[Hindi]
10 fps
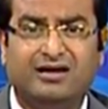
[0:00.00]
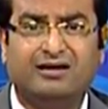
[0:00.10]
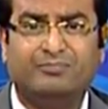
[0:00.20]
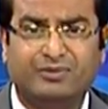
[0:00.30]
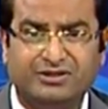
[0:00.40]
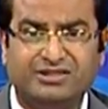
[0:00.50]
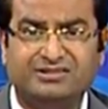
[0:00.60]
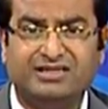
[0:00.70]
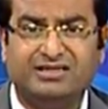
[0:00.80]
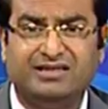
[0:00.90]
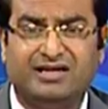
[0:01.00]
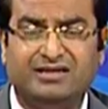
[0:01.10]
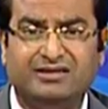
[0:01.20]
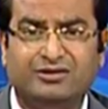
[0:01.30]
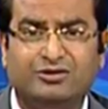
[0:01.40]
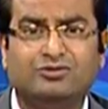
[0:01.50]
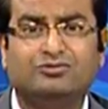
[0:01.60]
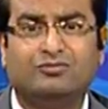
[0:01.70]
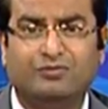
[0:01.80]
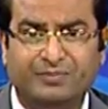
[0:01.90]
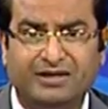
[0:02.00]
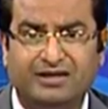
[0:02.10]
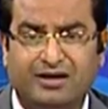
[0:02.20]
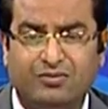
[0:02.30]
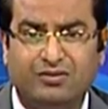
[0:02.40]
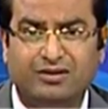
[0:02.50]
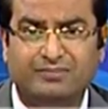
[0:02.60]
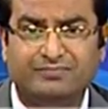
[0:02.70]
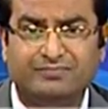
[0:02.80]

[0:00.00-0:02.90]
अगर प्रोडक्शन सही नहीं आ रही तो वो फिर क्या होगा